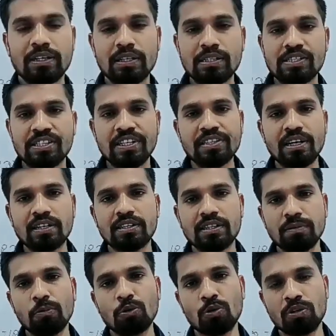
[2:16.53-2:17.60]
एक स्टैंडर्ड
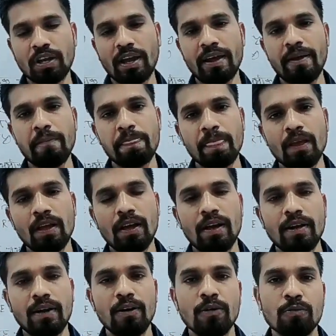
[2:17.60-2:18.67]
कीबोर्ड होता है
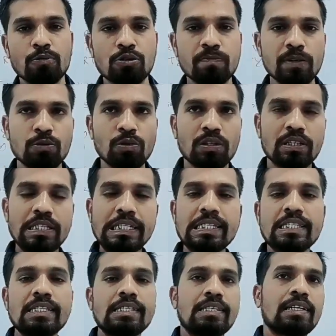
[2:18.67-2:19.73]
है ना उसमें जो
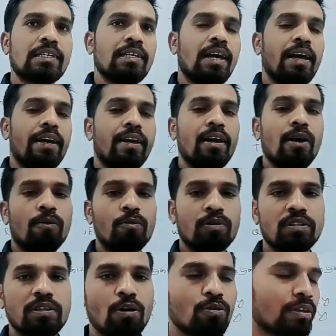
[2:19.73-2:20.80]
कीज़ की संख्या है
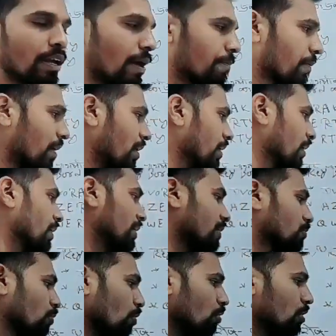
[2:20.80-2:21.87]
वो कितना होता है आपका
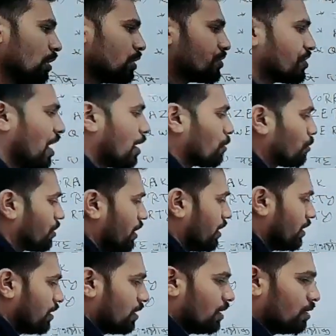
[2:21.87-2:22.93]
104 होता
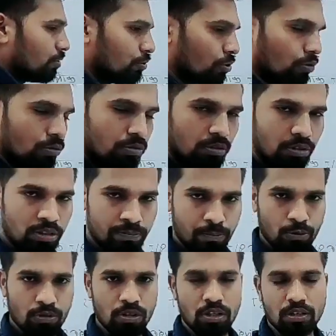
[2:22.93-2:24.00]
है जो
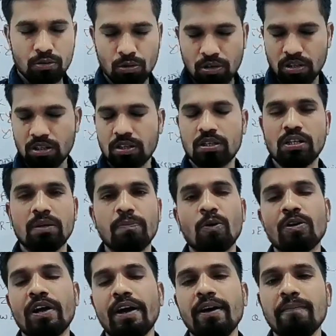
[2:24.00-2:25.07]
इनपुट जो
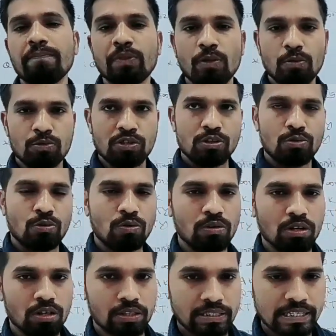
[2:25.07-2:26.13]
कीबोर्ड है उसकी जो
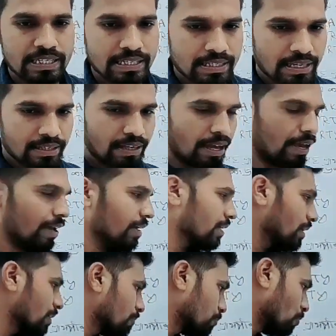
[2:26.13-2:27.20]
कीज़ की संख्या है
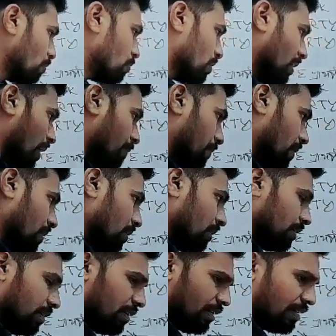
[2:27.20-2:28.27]
वो होता है आपका
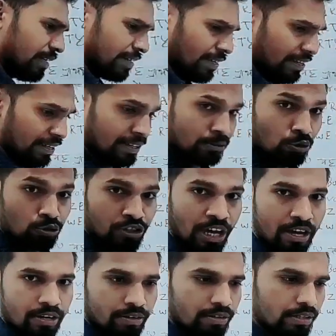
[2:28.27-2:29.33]
एक सौ
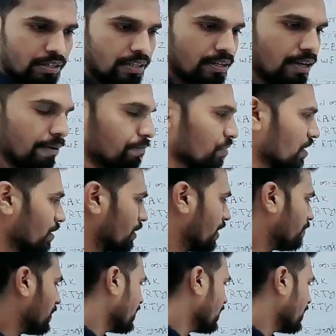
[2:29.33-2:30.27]
चार ठीक है ये